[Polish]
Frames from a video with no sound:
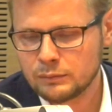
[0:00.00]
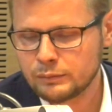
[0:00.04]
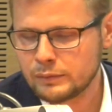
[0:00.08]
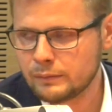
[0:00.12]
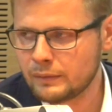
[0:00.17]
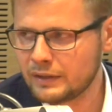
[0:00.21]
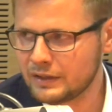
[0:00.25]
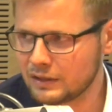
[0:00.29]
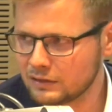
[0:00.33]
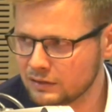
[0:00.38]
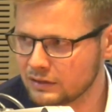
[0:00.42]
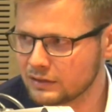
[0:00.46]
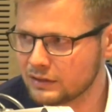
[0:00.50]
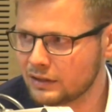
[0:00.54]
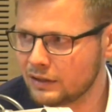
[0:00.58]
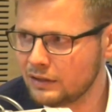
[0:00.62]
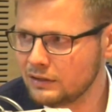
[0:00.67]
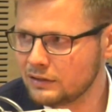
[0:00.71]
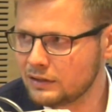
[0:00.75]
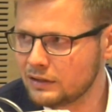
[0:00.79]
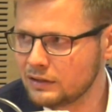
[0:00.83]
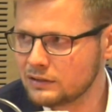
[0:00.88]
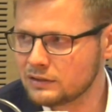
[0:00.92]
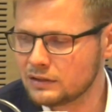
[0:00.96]
bo ma
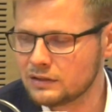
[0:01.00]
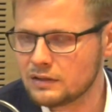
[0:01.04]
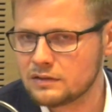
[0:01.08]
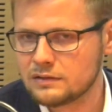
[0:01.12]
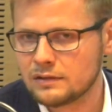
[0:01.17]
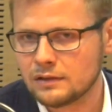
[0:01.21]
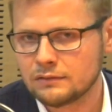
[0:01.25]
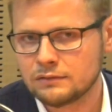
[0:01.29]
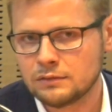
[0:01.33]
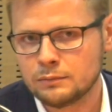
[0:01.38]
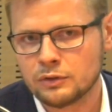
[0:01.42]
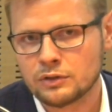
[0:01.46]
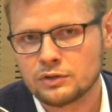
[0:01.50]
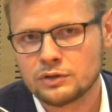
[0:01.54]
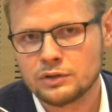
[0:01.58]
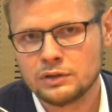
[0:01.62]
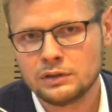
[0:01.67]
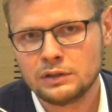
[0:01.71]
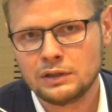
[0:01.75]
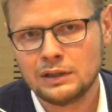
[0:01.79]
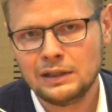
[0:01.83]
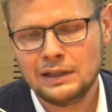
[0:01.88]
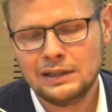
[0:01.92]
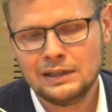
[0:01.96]
jedynkę, tak, na listach
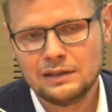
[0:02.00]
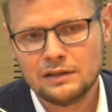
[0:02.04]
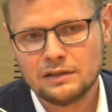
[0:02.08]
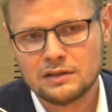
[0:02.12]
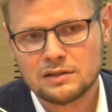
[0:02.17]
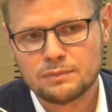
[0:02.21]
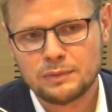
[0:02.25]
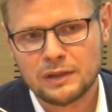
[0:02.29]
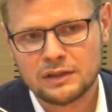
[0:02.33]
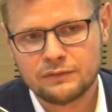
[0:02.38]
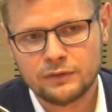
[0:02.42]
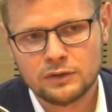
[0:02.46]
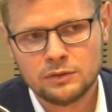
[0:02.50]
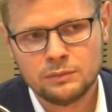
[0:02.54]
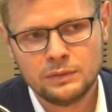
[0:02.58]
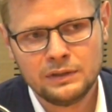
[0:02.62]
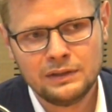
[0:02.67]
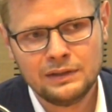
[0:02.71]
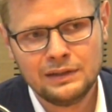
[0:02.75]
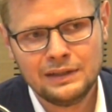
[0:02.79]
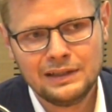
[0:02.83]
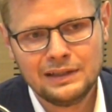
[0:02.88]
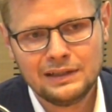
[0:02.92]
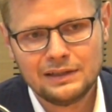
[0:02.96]
wyborczych e, z
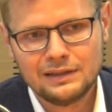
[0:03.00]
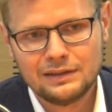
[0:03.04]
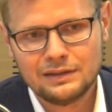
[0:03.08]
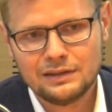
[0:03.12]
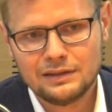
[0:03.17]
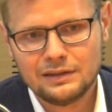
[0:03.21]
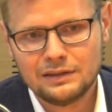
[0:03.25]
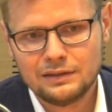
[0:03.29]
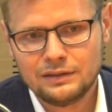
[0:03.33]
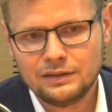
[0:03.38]
Platformy e,